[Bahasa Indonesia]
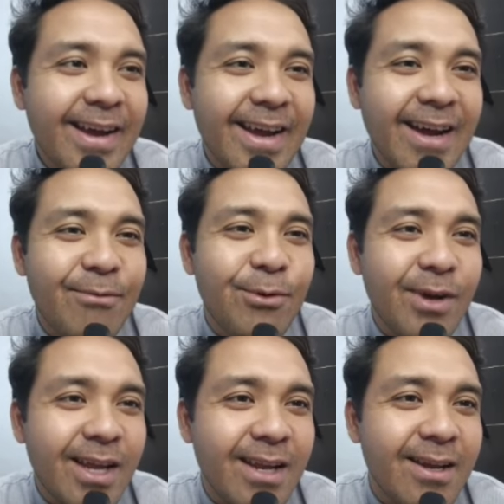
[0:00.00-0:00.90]
kayak nggak
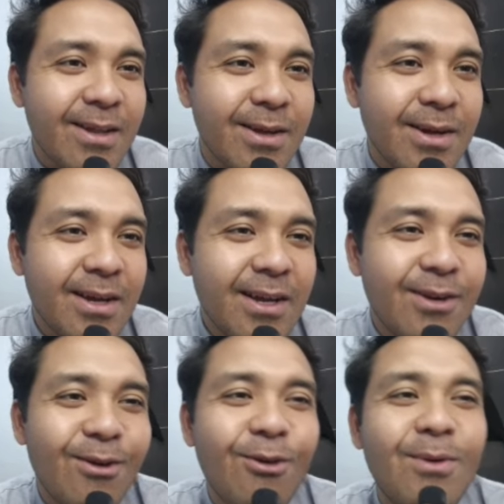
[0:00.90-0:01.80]
mungkin gitu 0,01
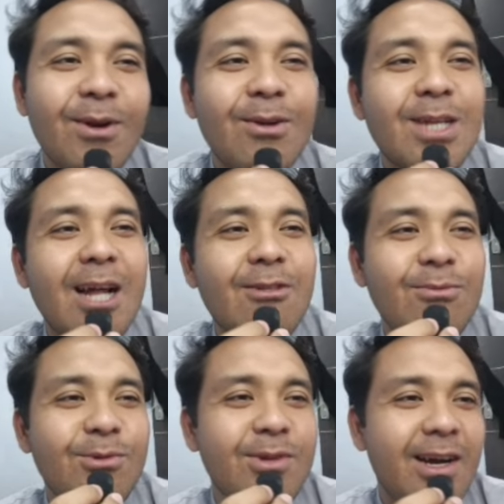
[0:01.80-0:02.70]

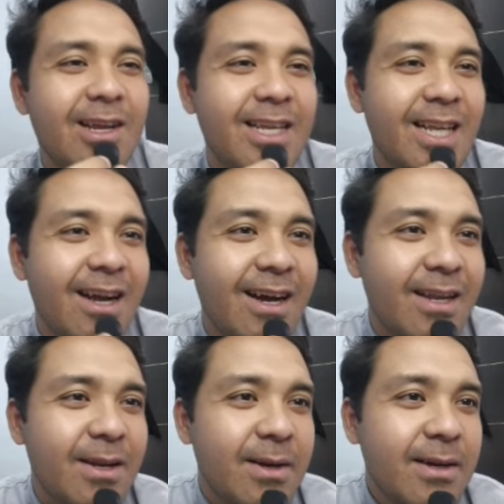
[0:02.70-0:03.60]
bunyang gila
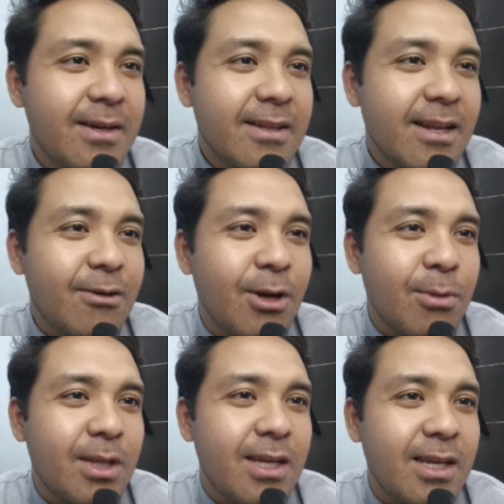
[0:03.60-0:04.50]
kali lo tadi gue
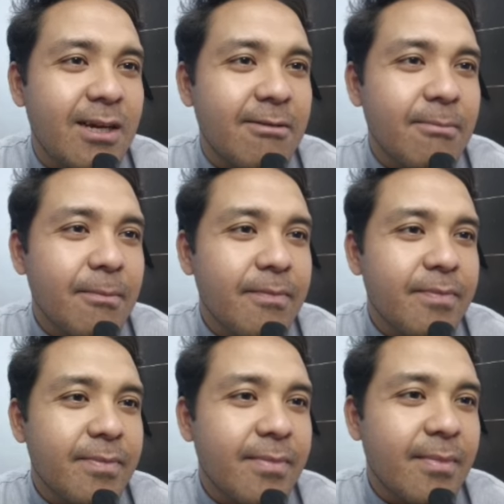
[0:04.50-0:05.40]
dapat ini ya
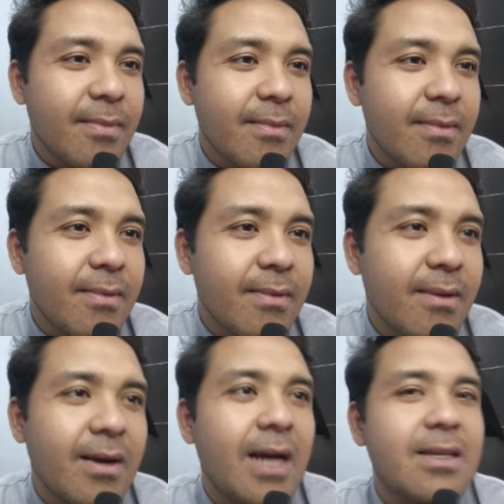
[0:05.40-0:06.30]

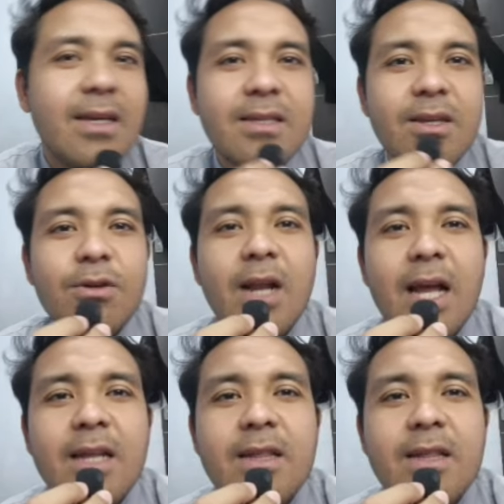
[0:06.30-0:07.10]
Gak aja guys ya udahlah